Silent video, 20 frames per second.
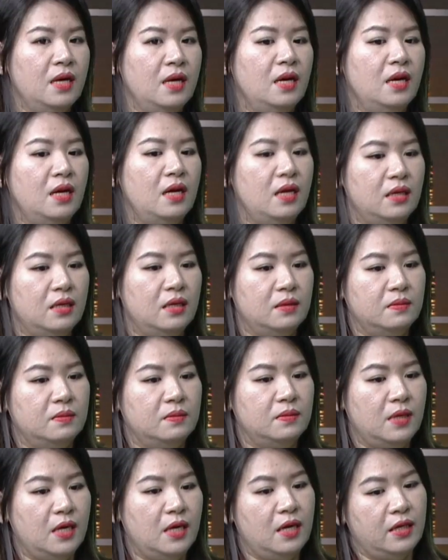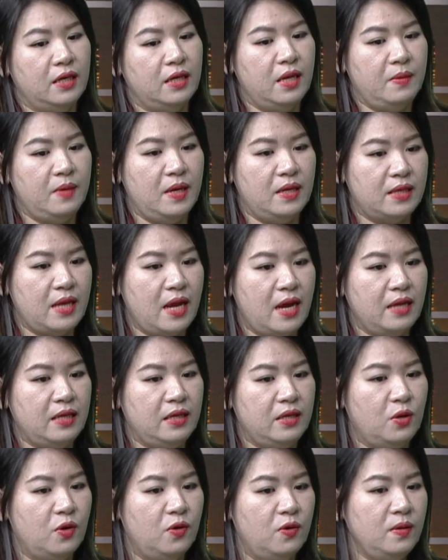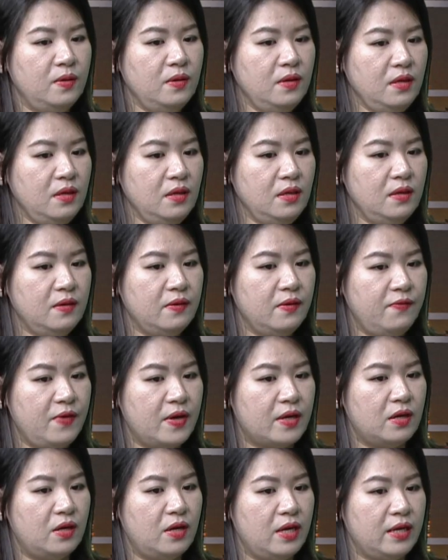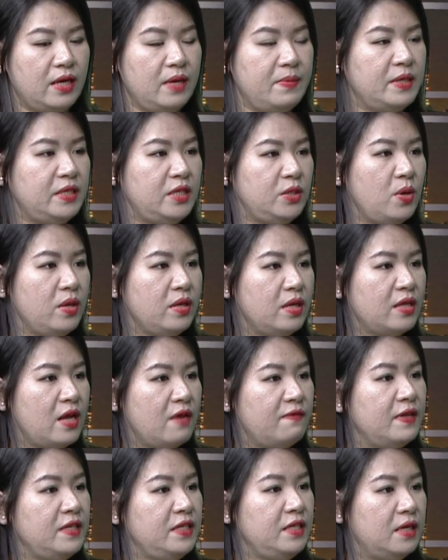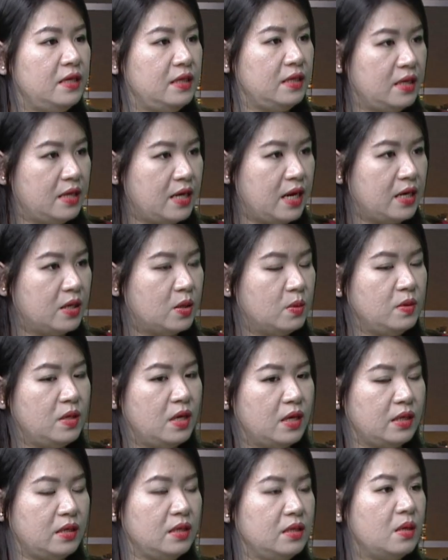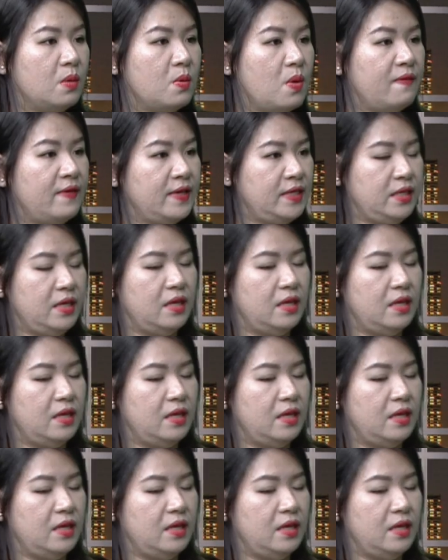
À, ở thời điểm hiện tại thì đối với cái việc đó là khi mà trí tuệ nhân tạo phát triển như thế này cũng như là cái tự động hóa phát triển